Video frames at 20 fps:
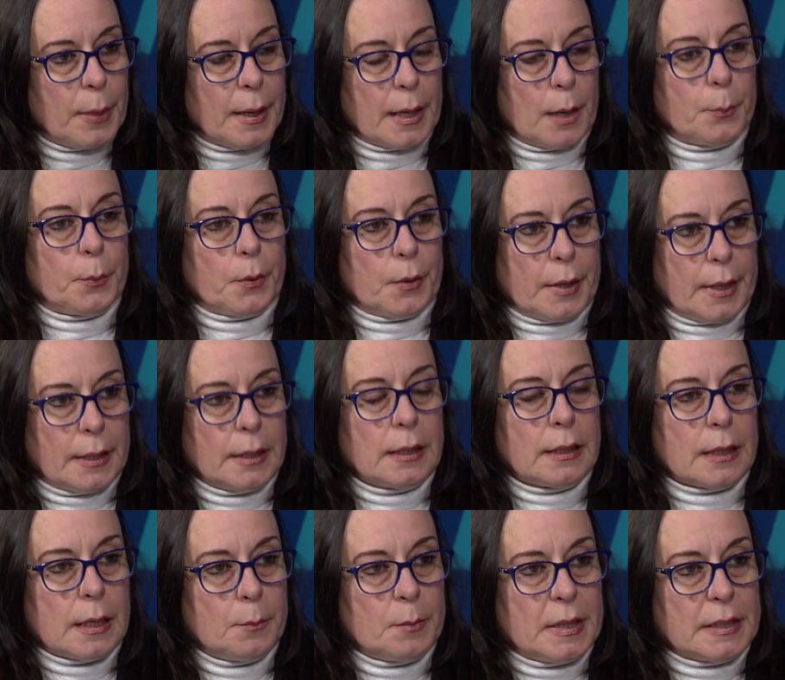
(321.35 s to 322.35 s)
para poder
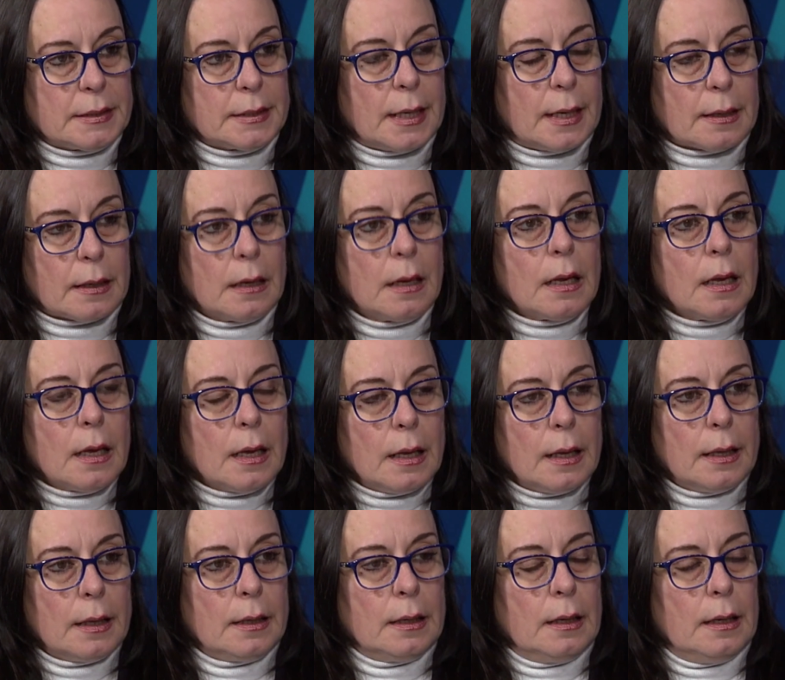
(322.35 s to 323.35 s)
incrementar
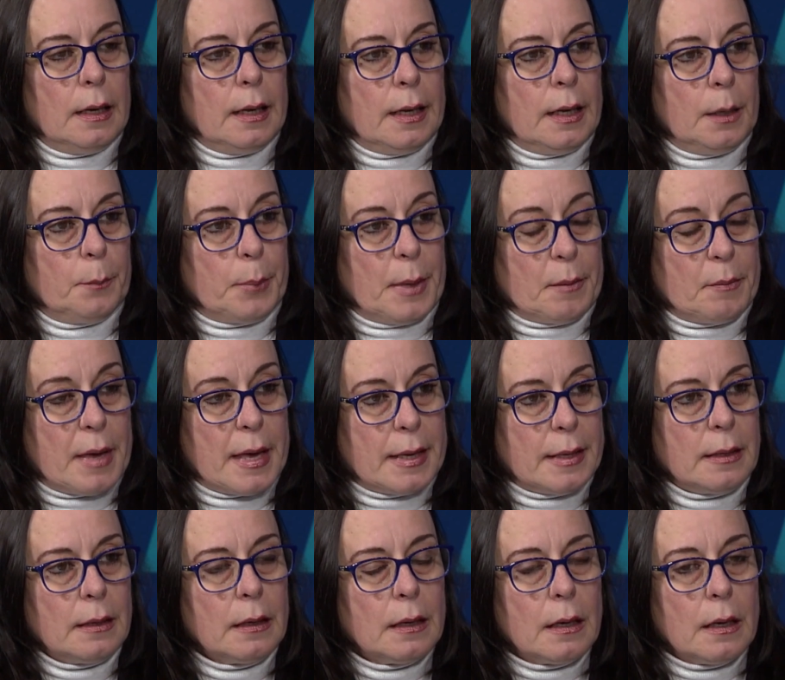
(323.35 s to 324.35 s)
el,
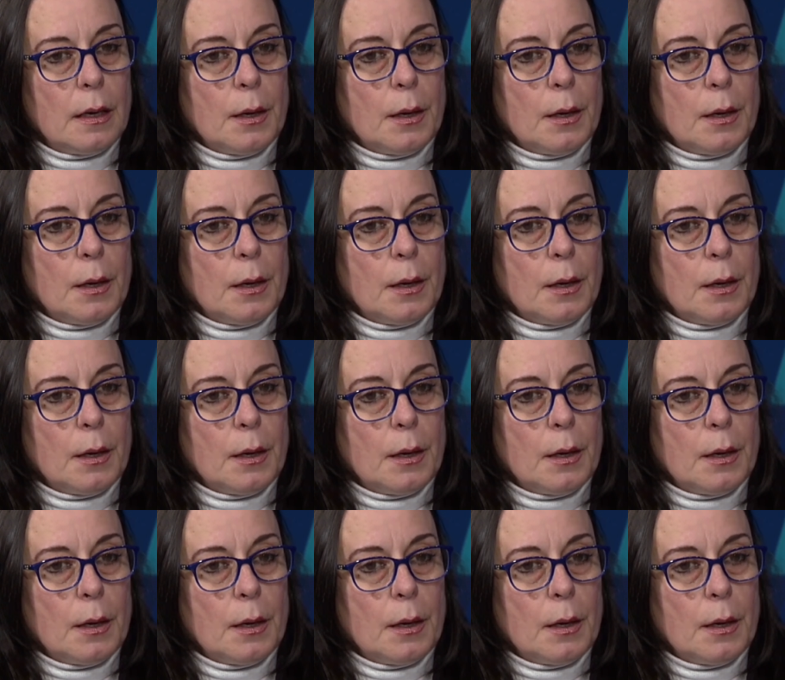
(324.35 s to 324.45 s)
PBI,